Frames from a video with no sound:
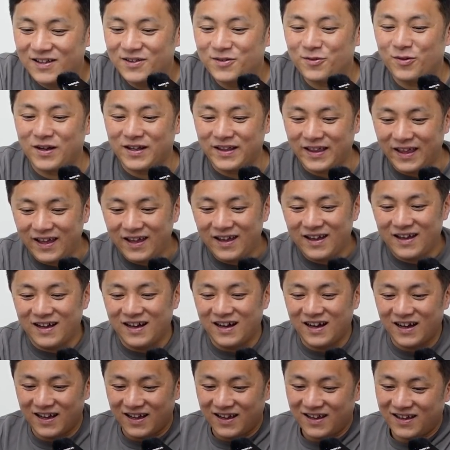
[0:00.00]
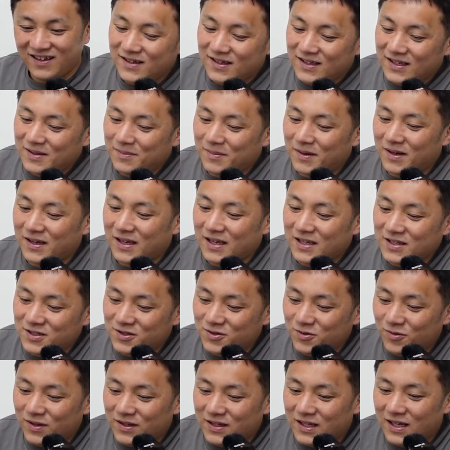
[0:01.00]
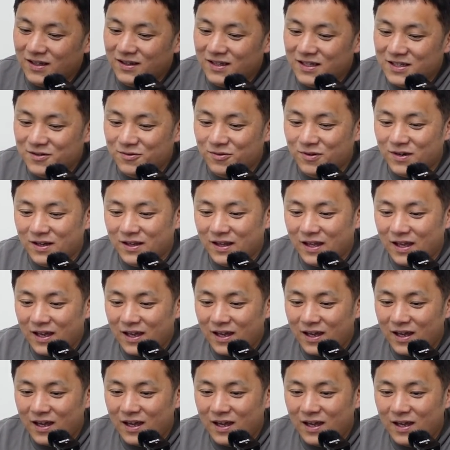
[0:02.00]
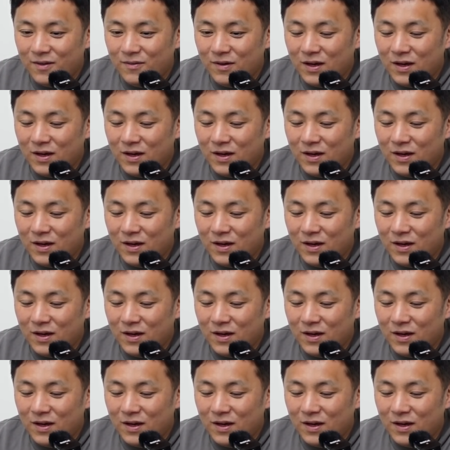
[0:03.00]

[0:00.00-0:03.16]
とかね。はい。今、現状は何でしょうかね。